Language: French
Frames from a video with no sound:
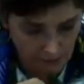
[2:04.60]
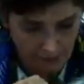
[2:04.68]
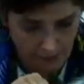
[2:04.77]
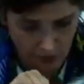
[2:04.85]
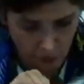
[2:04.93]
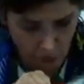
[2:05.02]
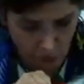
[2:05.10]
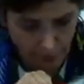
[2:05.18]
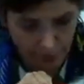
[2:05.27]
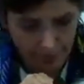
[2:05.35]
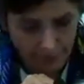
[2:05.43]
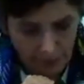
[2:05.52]
cette
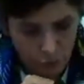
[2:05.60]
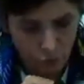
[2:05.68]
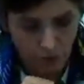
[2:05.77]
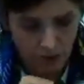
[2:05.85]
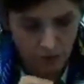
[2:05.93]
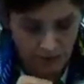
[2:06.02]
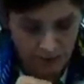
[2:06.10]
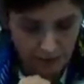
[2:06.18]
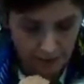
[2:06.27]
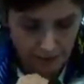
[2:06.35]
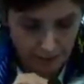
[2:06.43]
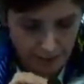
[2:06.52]

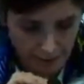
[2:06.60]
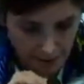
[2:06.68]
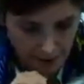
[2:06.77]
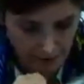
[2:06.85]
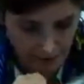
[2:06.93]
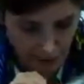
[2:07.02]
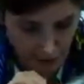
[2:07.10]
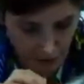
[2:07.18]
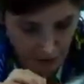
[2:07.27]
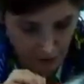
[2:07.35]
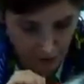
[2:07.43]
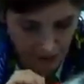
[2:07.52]
cartographie-là avant,
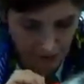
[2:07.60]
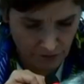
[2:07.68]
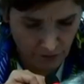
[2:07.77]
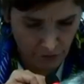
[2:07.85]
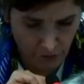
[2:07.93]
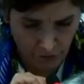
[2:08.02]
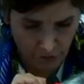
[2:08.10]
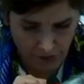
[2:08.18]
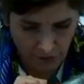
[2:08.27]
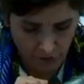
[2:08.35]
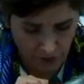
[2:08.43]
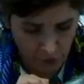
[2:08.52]
avant de,
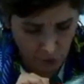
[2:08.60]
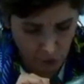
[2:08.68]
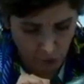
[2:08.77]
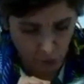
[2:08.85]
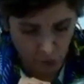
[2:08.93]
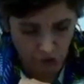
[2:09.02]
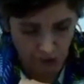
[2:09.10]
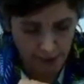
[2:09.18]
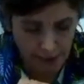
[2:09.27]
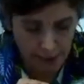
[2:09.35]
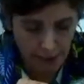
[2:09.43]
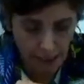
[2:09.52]
s'avancer sur ce projet.
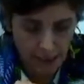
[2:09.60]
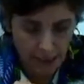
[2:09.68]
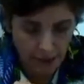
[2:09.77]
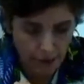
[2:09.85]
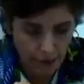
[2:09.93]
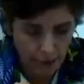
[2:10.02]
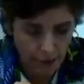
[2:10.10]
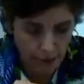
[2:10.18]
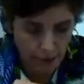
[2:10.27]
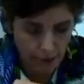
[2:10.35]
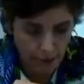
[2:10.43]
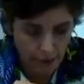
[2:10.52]

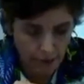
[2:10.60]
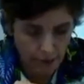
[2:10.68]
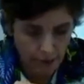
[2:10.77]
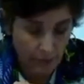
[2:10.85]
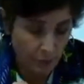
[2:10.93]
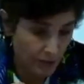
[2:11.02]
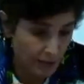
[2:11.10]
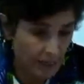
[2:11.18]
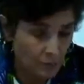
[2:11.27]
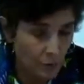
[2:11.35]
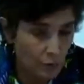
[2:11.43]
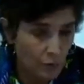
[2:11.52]
et puis
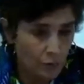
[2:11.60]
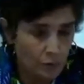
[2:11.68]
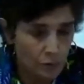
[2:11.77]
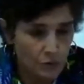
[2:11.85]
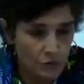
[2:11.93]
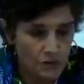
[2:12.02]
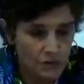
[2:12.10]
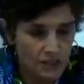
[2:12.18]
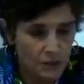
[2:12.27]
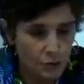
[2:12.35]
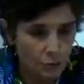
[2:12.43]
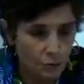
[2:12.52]
également, si
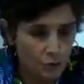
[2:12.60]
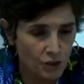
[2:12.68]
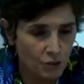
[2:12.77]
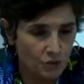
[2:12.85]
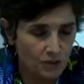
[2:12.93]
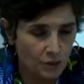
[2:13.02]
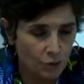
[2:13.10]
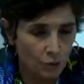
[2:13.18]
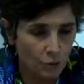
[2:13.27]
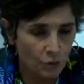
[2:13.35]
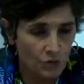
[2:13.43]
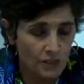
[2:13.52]
ce projet doit être
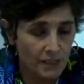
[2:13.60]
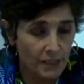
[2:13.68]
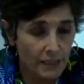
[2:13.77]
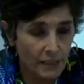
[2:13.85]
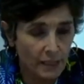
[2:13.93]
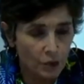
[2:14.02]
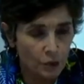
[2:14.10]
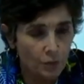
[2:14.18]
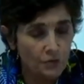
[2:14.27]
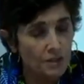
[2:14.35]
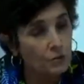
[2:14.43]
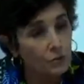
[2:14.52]
pensé, je
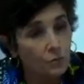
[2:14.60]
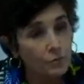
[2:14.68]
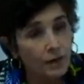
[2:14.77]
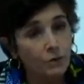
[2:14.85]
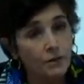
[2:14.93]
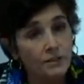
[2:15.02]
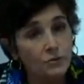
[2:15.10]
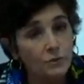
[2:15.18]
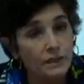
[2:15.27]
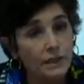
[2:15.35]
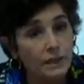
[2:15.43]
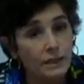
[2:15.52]
pense qu'il ne faut pas le
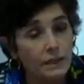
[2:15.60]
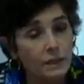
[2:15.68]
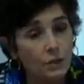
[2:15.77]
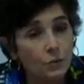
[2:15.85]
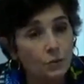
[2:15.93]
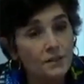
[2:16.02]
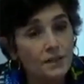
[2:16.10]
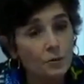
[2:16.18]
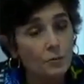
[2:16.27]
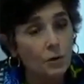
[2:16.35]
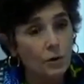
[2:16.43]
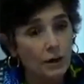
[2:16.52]
réduire
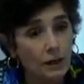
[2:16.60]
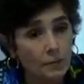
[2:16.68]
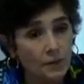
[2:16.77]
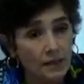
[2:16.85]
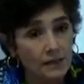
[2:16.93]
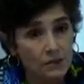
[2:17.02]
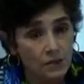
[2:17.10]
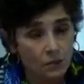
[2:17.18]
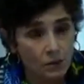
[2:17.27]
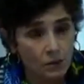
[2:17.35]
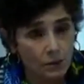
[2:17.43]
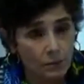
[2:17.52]
uniquement à la place
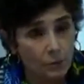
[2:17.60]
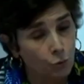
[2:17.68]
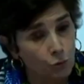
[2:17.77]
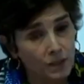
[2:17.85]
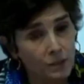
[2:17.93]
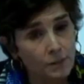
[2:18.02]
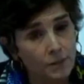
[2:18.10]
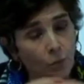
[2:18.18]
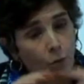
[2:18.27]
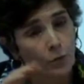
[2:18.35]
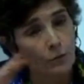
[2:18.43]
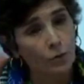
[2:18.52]
Tourny, mais
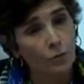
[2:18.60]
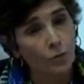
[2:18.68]
probablement